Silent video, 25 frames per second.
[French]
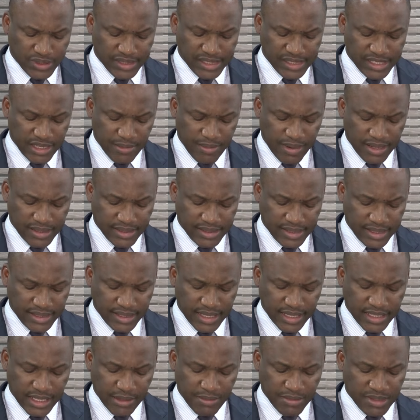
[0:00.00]
systématiques
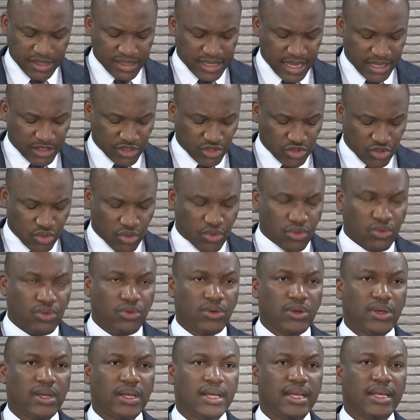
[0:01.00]
d'indemnisation
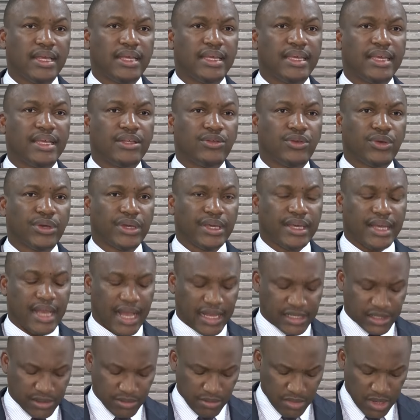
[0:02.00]
et de
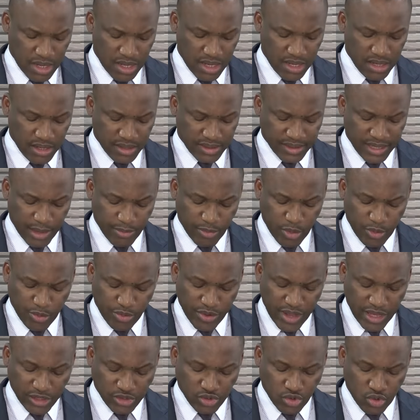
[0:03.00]
reclasement des
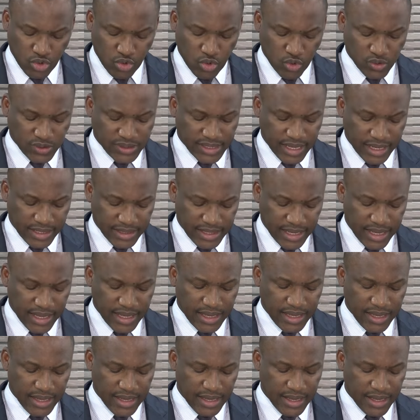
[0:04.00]
populations
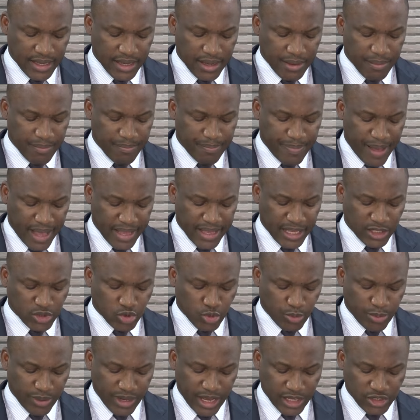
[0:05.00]
concernées par les
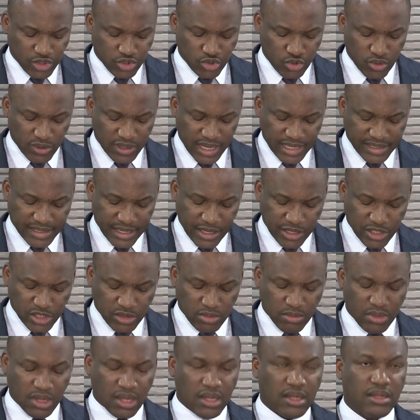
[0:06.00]
opérations
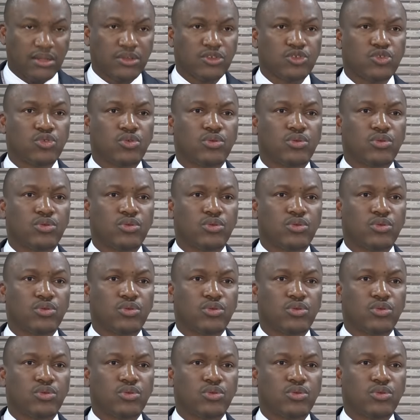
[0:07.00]
d'assainissement